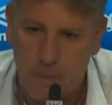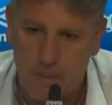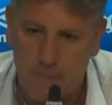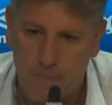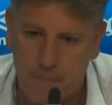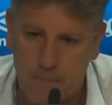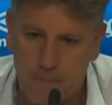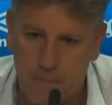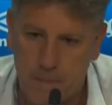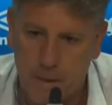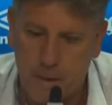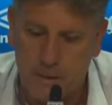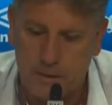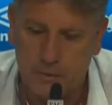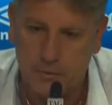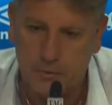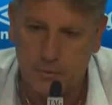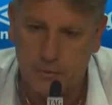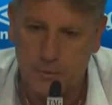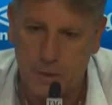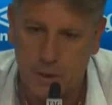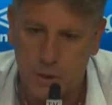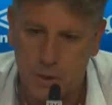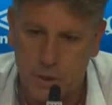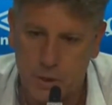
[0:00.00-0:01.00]
Mas
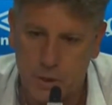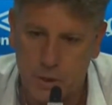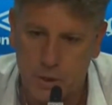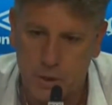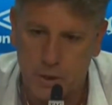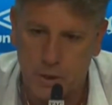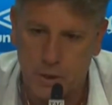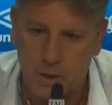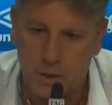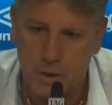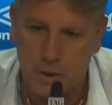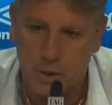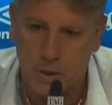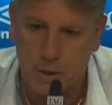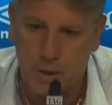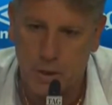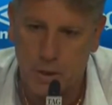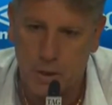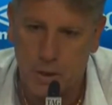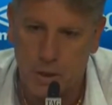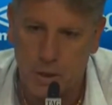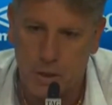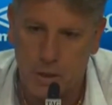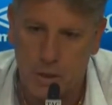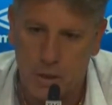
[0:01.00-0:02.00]
eu acho que
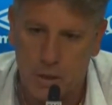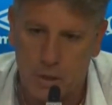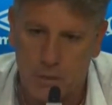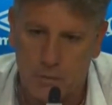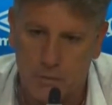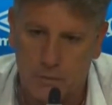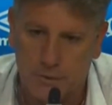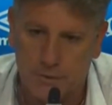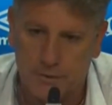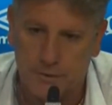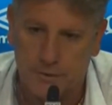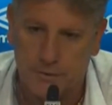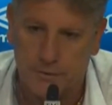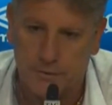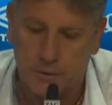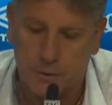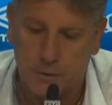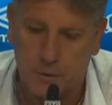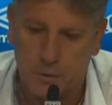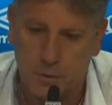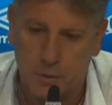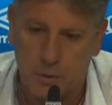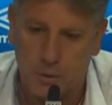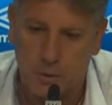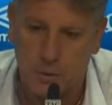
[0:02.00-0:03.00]
você
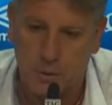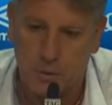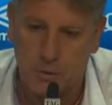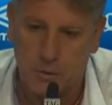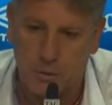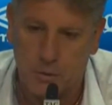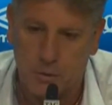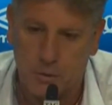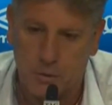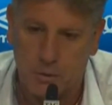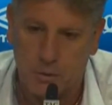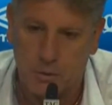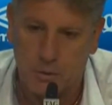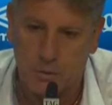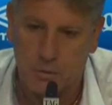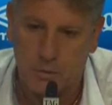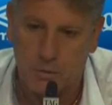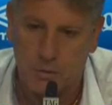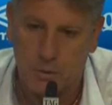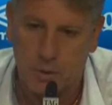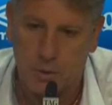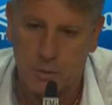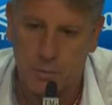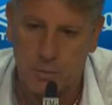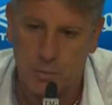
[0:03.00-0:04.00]
falou que
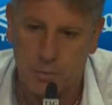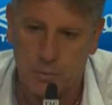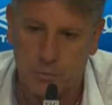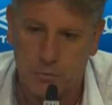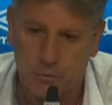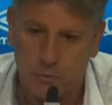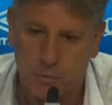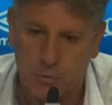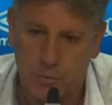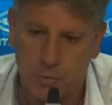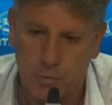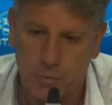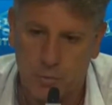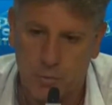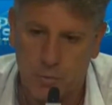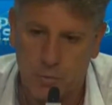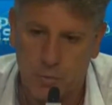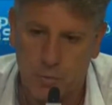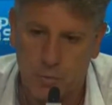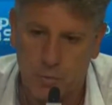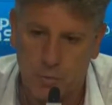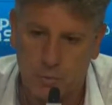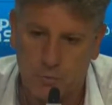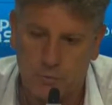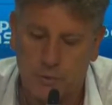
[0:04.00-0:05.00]
o Grêmio buscou o
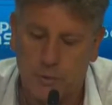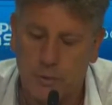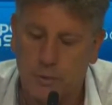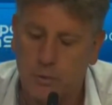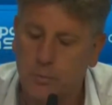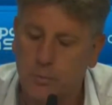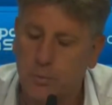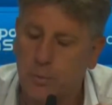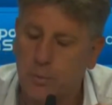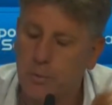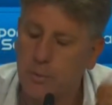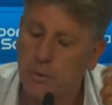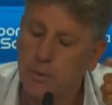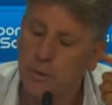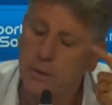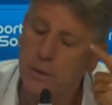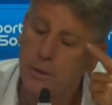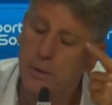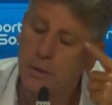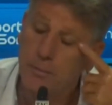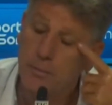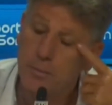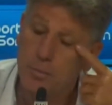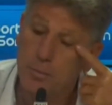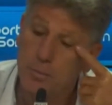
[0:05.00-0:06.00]
gol no final do primeiro
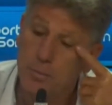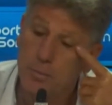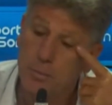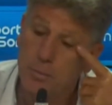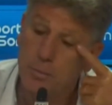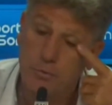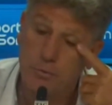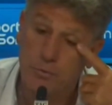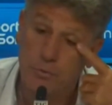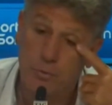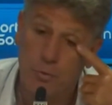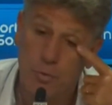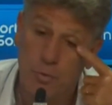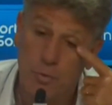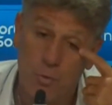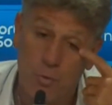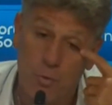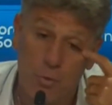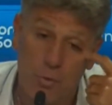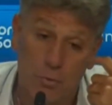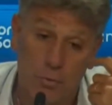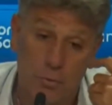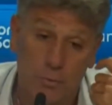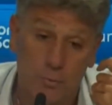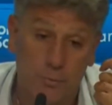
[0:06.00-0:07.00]
tempo, buscou o
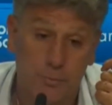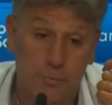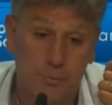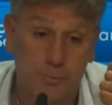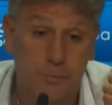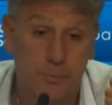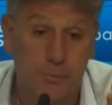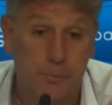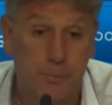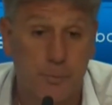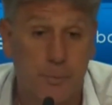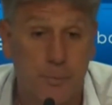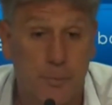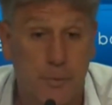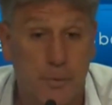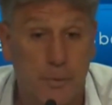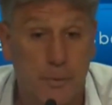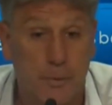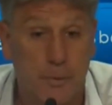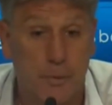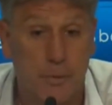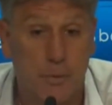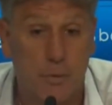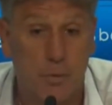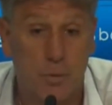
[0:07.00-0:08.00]
gol,
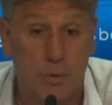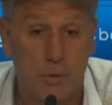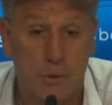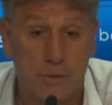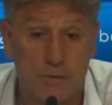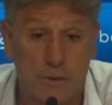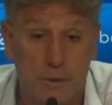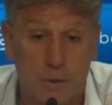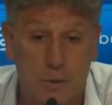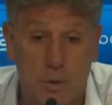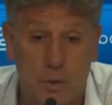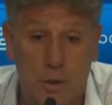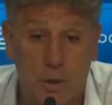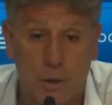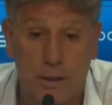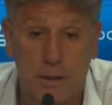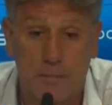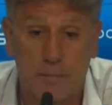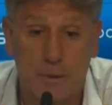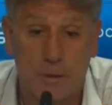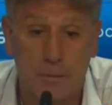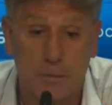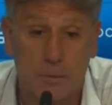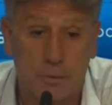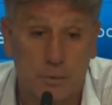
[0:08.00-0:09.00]
o gol da vitória
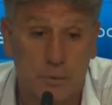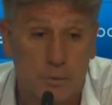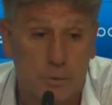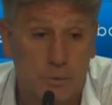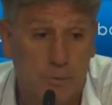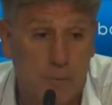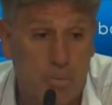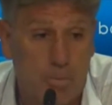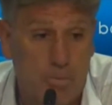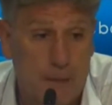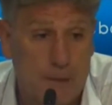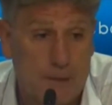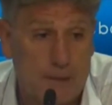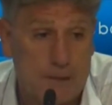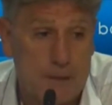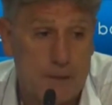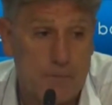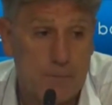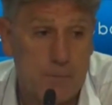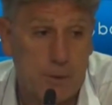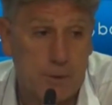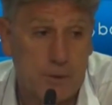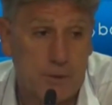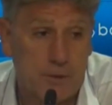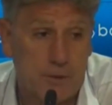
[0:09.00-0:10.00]
mesmo
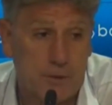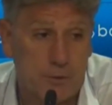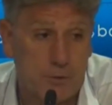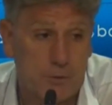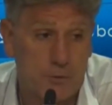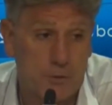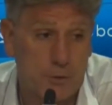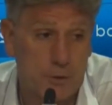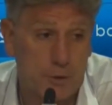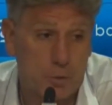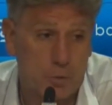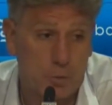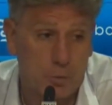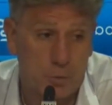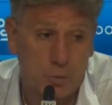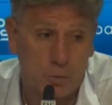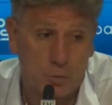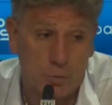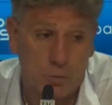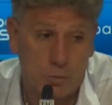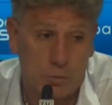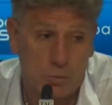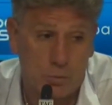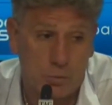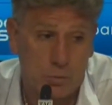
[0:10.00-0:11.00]
depois de ter sofrido
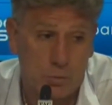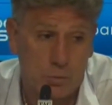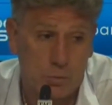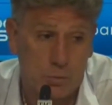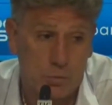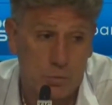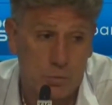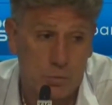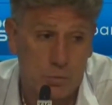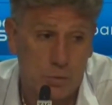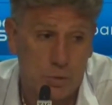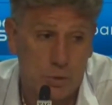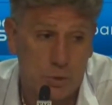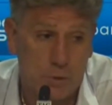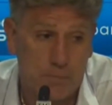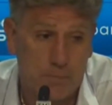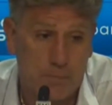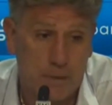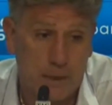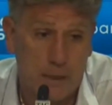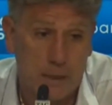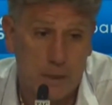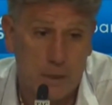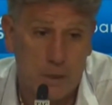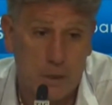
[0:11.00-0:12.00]
o gol de
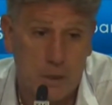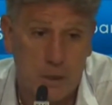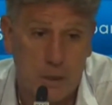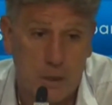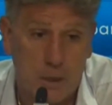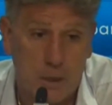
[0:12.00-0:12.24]
empate.